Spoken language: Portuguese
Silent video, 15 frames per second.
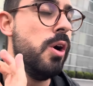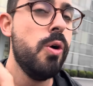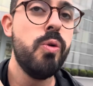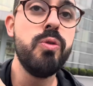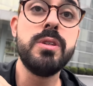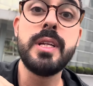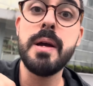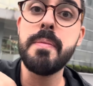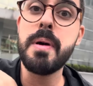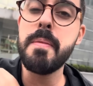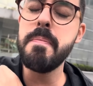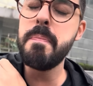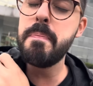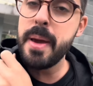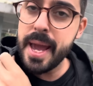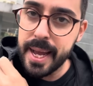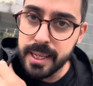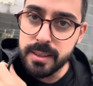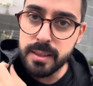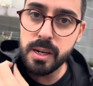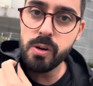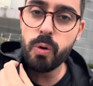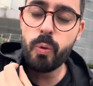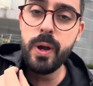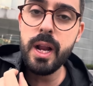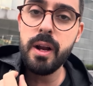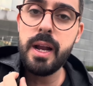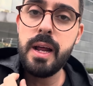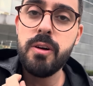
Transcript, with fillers: Um tema bem tranquilo, né?